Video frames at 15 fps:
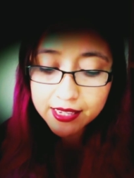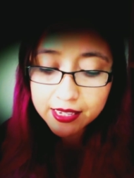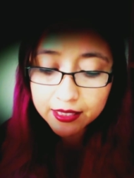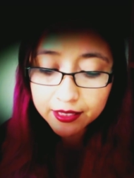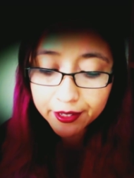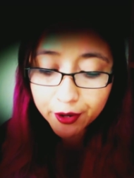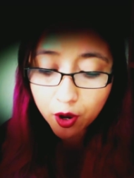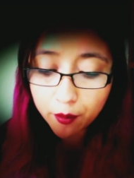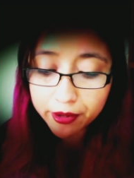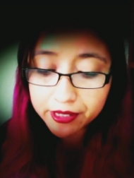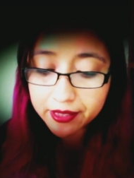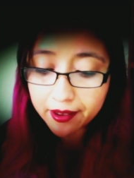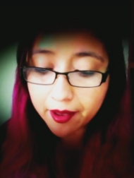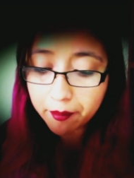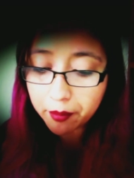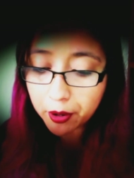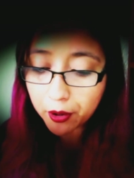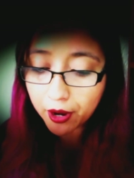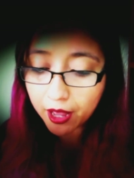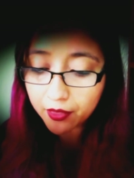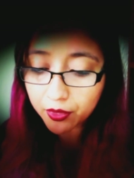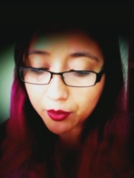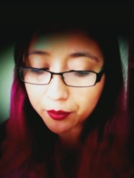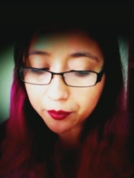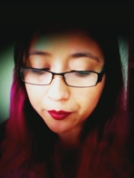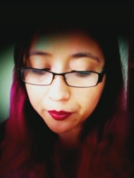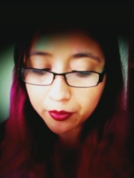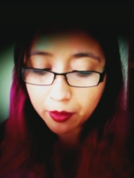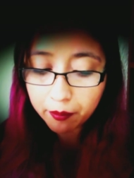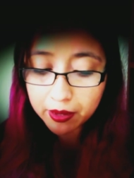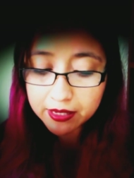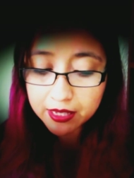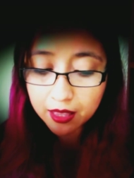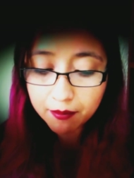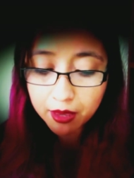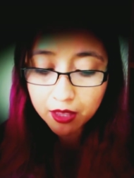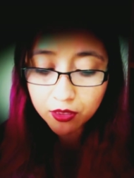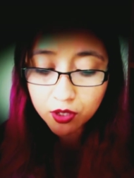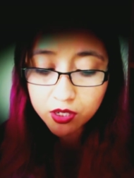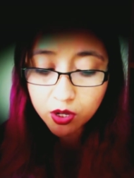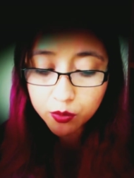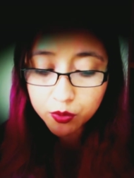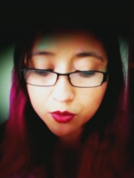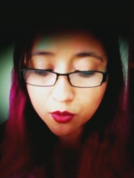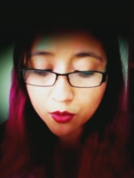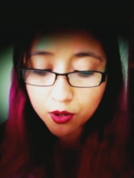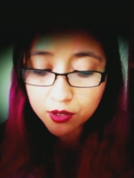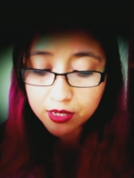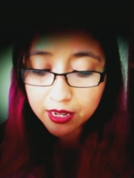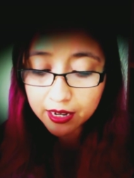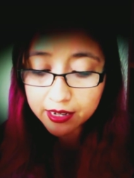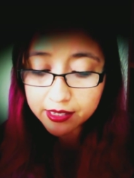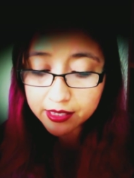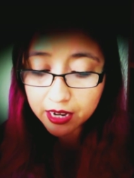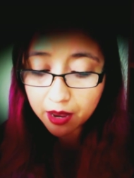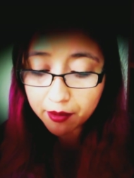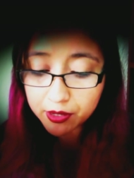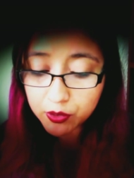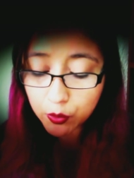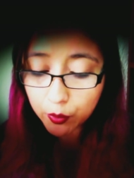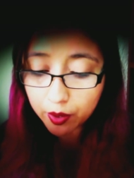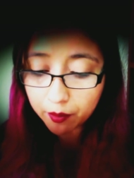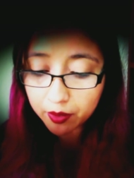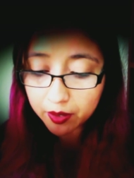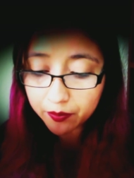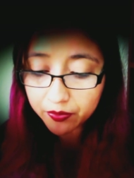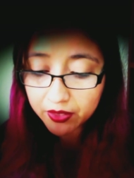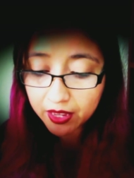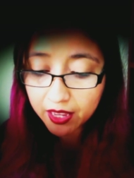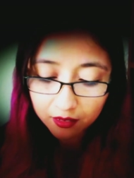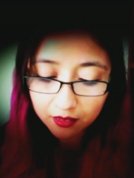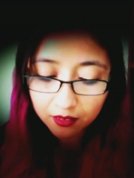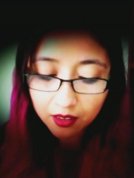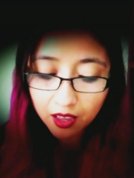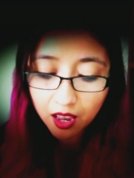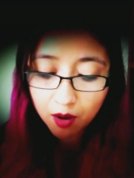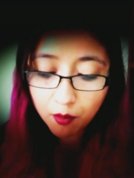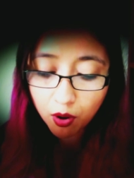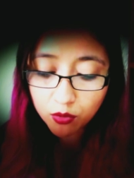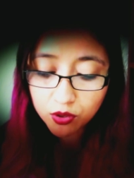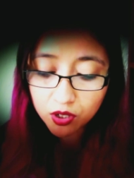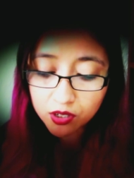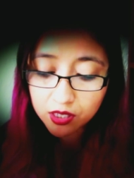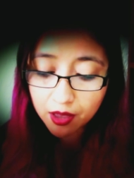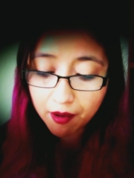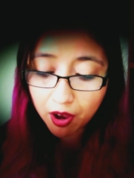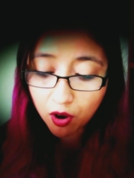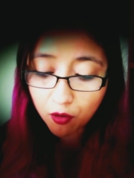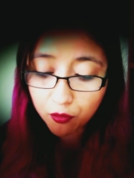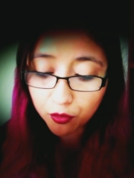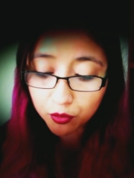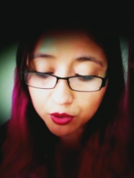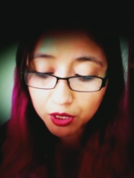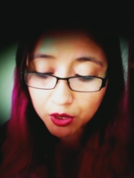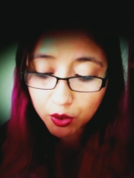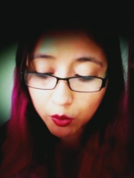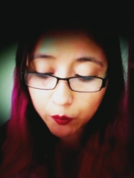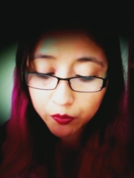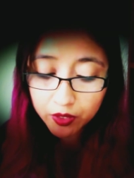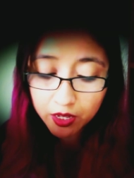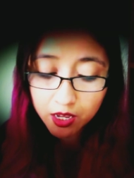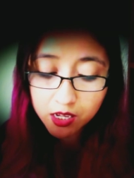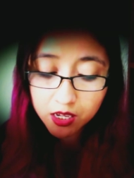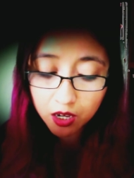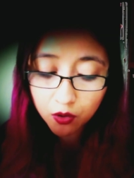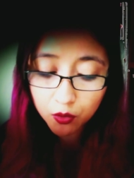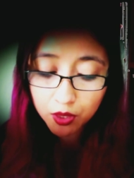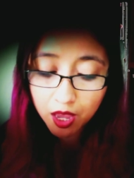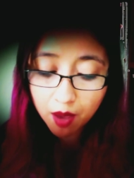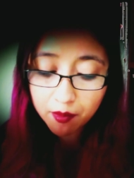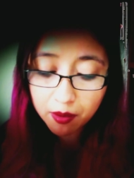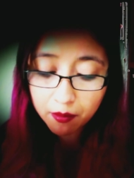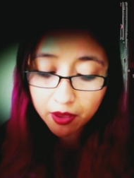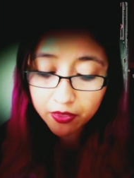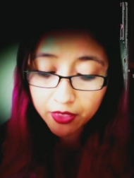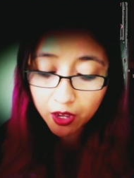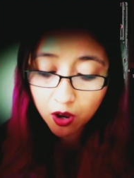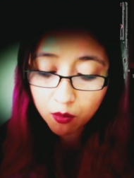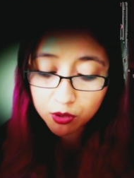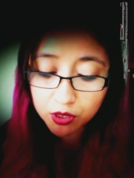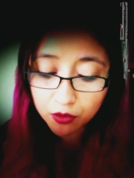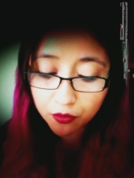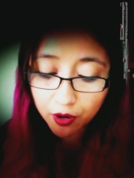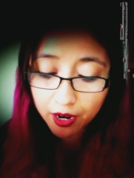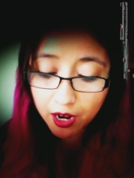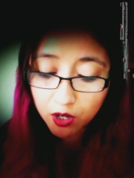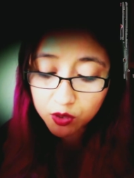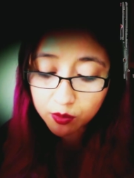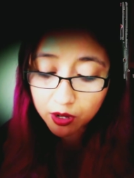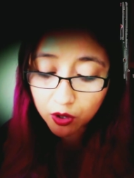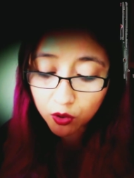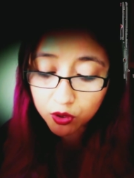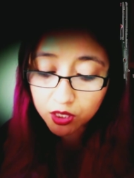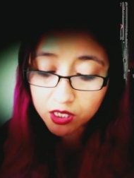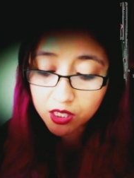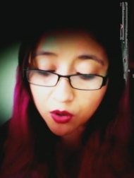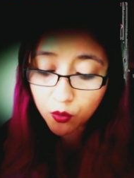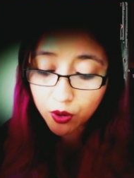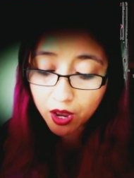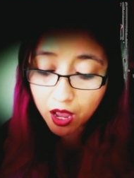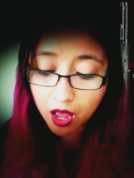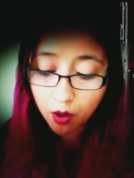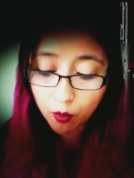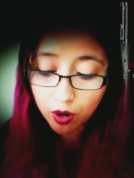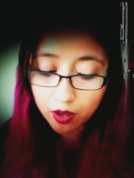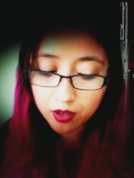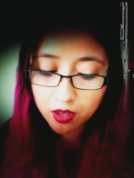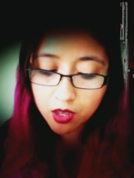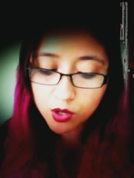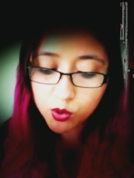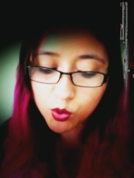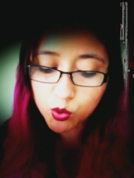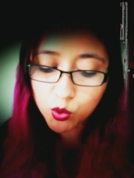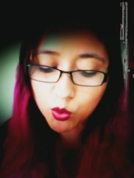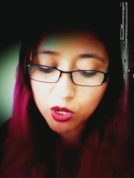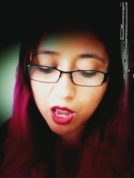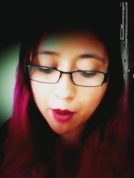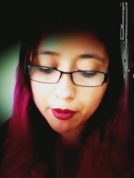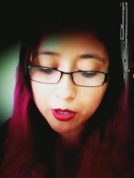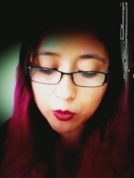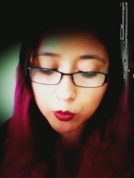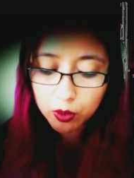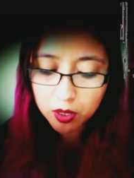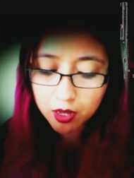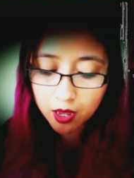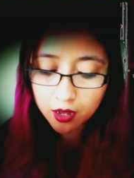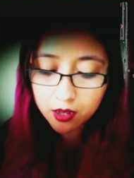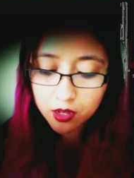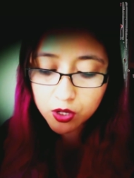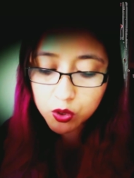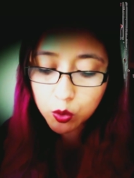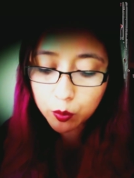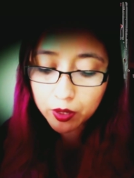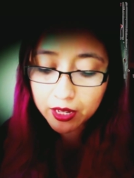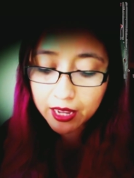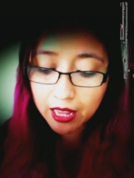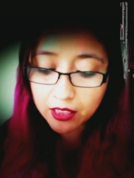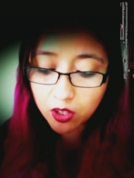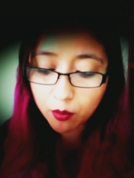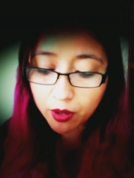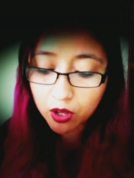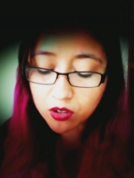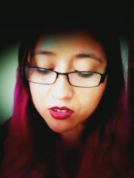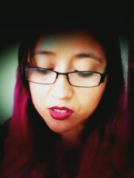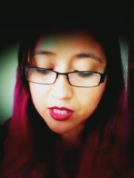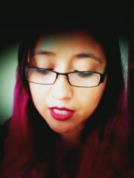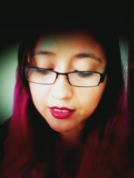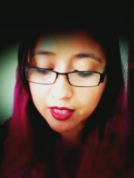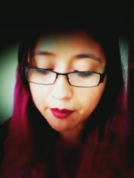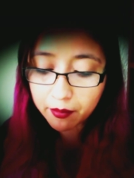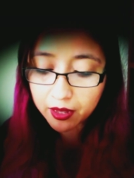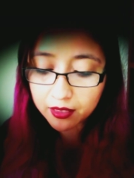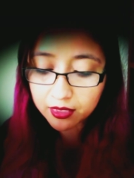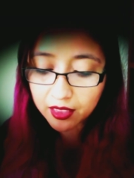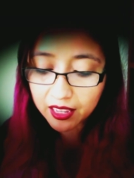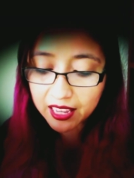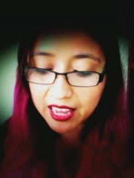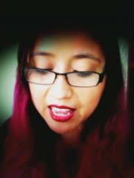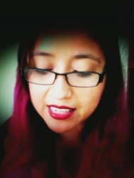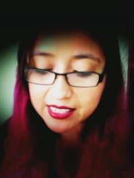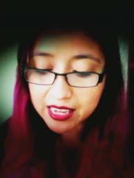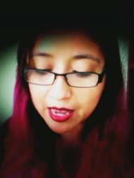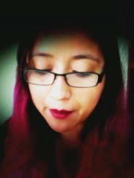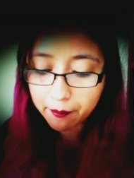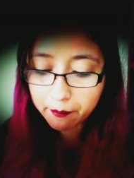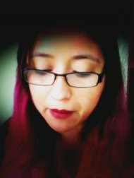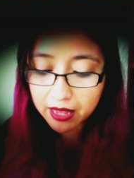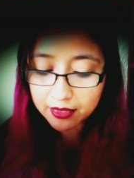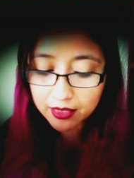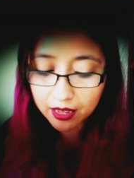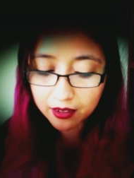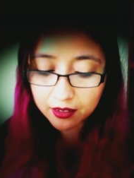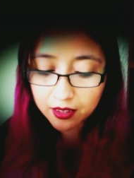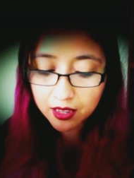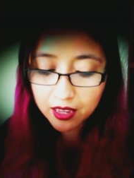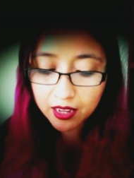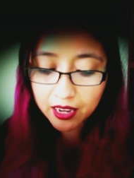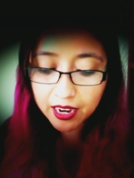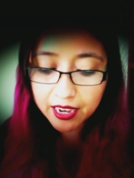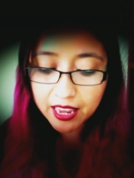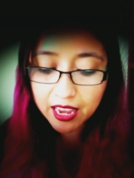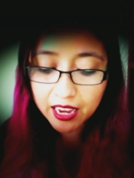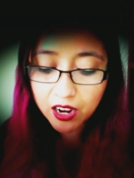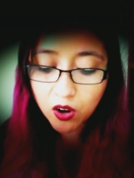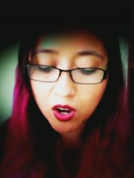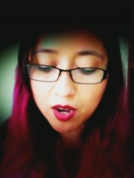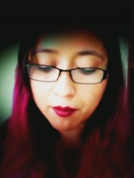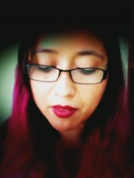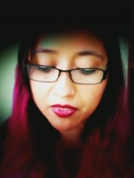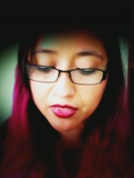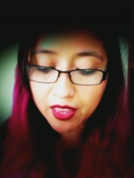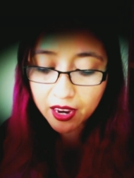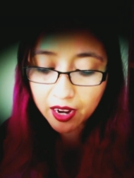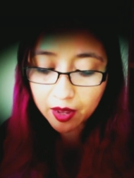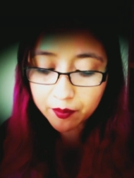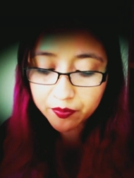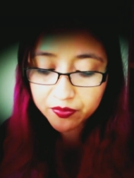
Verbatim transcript: sentir cómo estaba empeorando, pensamientos oscuros se arrastraban sobre mí. El monstruo estaba confundido y sacudía mi mente como si fueran los barrotes de una jaula. Susurraba y rugía, suplicándome constantemente, caza, mata. Quería que lo alimentara,